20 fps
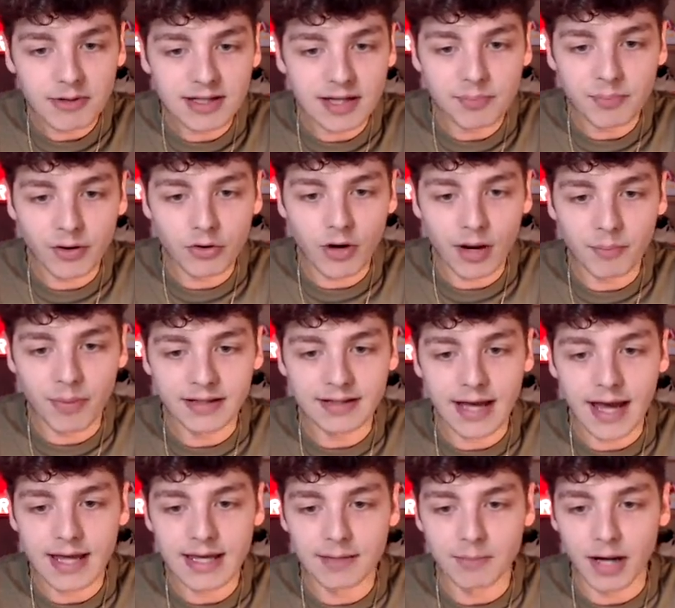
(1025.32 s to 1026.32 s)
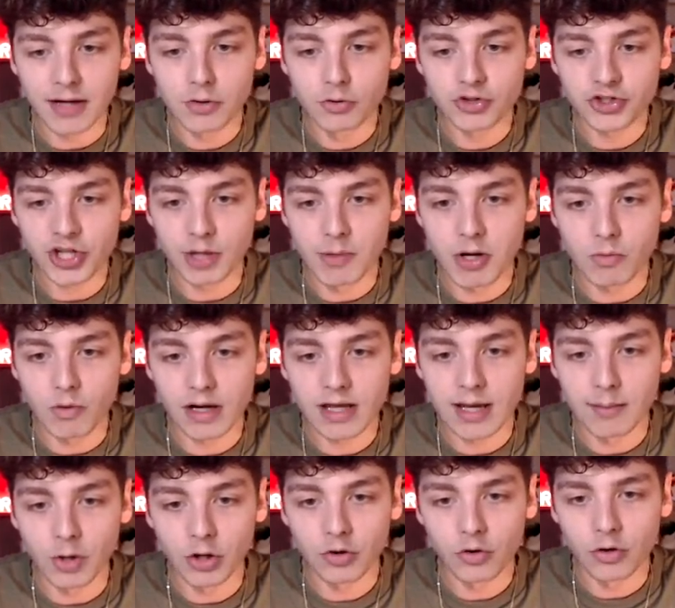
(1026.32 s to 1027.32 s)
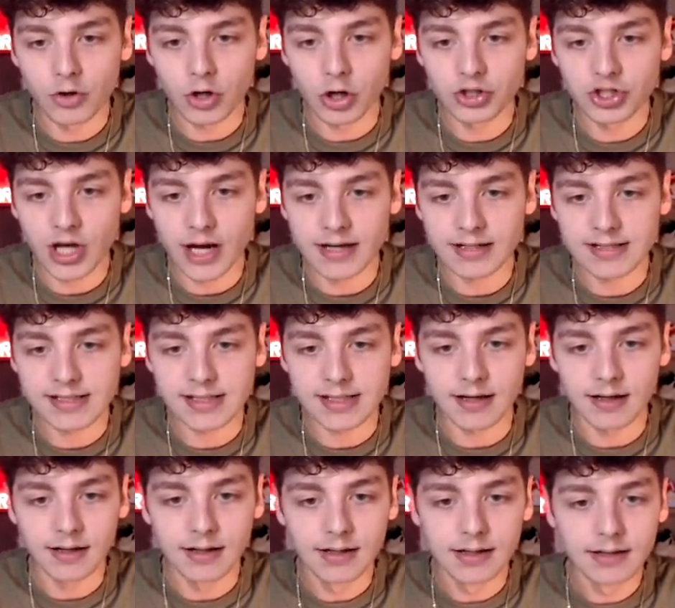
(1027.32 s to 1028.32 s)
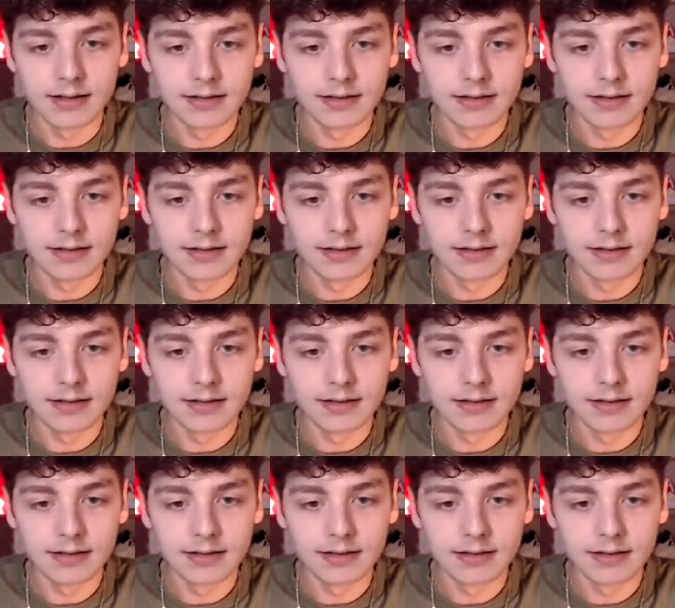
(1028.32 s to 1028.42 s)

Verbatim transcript: ovviamente il pallone a Bateglia, ma ne usciamo in qualche modo con Rogers.